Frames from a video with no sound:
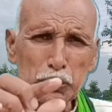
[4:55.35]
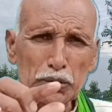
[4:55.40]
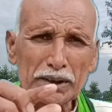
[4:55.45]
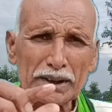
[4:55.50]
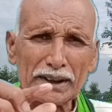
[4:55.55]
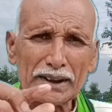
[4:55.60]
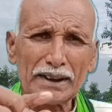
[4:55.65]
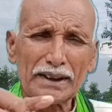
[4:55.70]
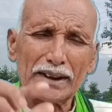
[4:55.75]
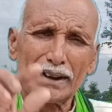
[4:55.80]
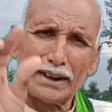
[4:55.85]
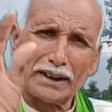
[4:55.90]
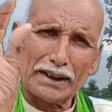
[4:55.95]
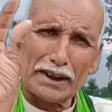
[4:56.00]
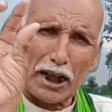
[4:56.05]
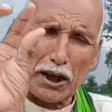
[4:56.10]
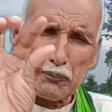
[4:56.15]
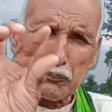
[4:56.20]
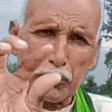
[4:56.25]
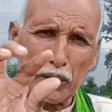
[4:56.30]
बूटी
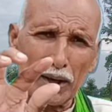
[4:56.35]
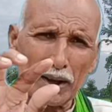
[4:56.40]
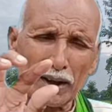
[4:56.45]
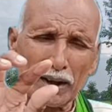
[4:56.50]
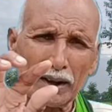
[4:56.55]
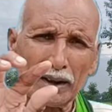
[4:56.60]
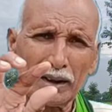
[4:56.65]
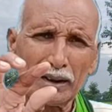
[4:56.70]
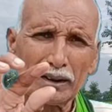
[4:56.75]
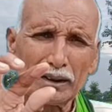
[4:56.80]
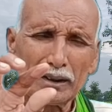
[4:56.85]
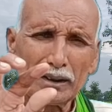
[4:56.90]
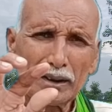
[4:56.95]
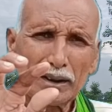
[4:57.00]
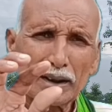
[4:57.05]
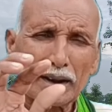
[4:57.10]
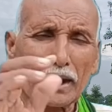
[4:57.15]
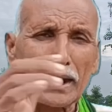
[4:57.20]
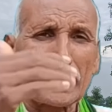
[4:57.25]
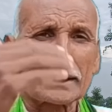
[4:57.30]
या फल
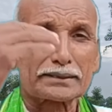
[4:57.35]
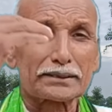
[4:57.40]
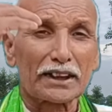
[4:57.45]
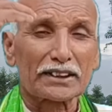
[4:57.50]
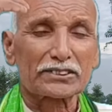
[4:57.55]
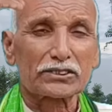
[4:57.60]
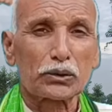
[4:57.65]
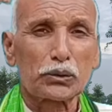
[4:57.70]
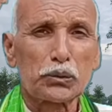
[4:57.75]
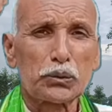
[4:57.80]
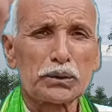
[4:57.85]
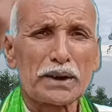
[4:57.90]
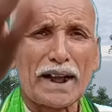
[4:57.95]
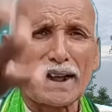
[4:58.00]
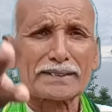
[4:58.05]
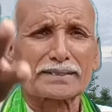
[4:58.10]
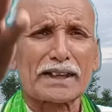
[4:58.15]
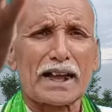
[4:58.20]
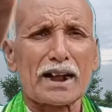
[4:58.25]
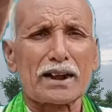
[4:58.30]
का दस
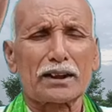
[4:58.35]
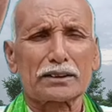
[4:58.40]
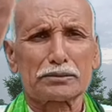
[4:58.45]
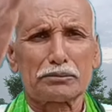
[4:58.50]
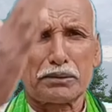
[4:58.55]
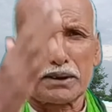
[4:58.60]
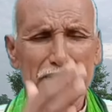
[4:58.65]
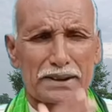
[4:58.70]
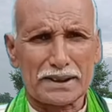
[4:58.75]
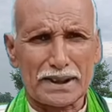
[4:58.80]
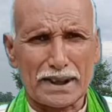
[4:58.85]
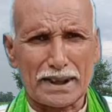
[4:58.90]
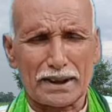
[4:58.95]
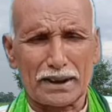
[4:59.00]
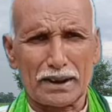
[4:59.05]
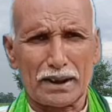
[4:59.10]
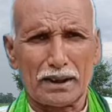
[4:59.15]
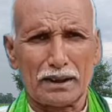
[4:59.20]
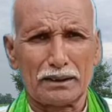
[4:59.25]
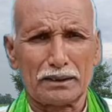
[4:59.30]
गुना ताकत बढ़
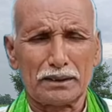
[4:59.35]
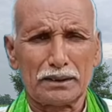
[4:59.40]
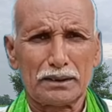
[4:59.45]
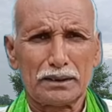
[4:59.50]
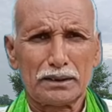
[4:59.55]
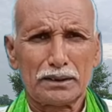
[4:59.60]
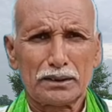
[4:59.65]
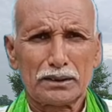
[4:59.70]
जाएगा